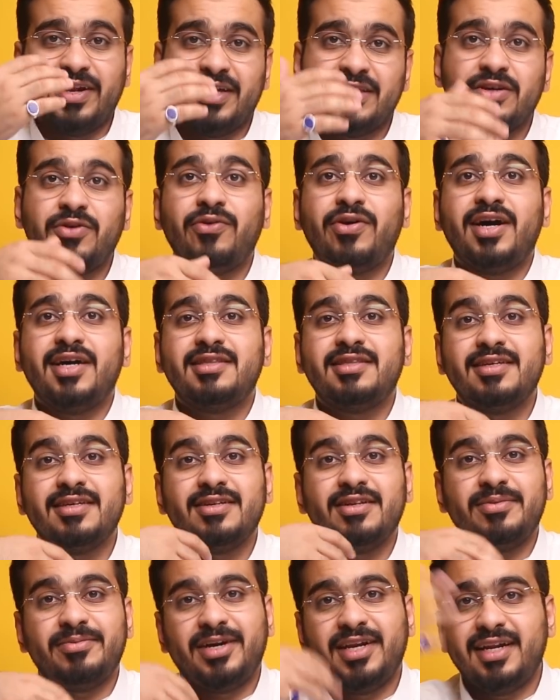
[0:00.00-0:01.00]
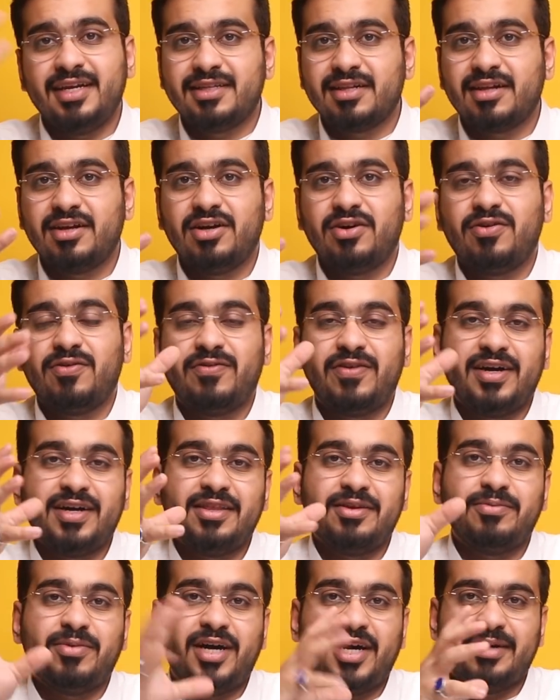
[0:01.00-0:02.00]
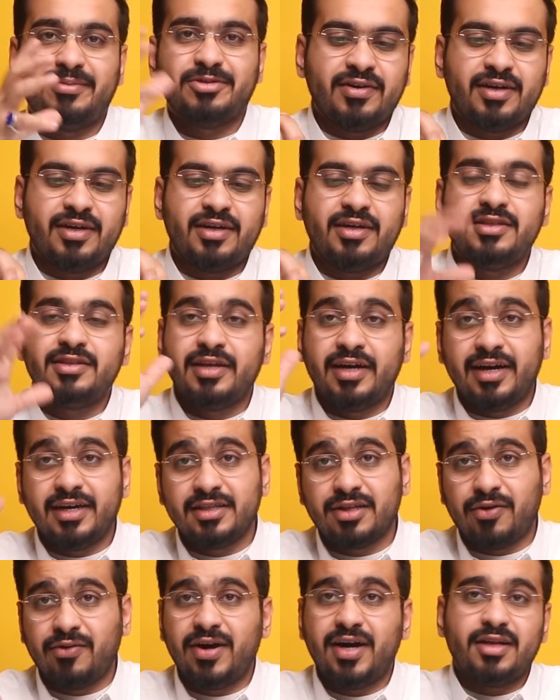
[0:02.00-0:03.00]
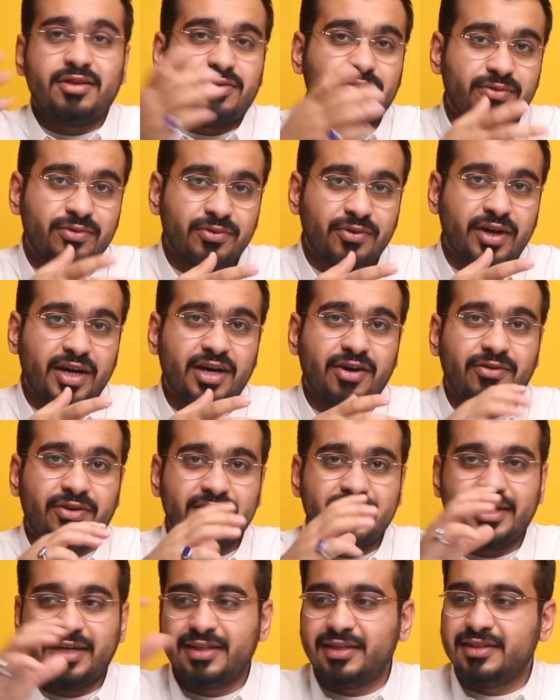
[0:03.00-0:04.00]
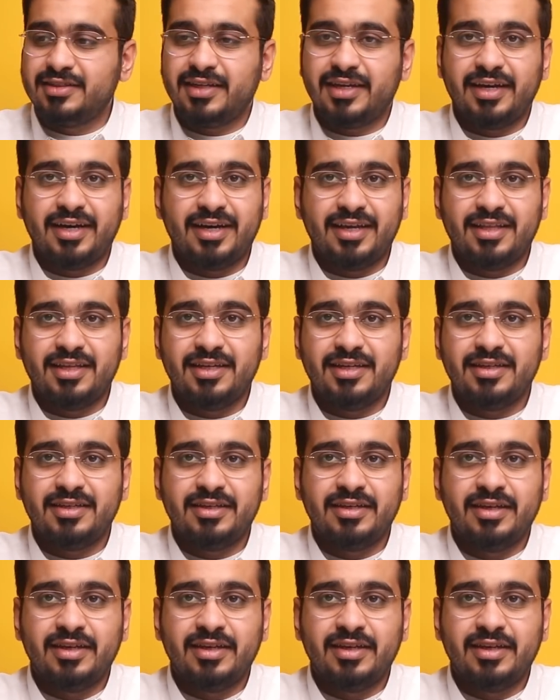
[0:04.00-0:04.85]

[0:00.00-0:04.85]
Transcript: الادوات لمحلات القهوه فهذه محاط عندها ادوات وقهوه ساده زي هذه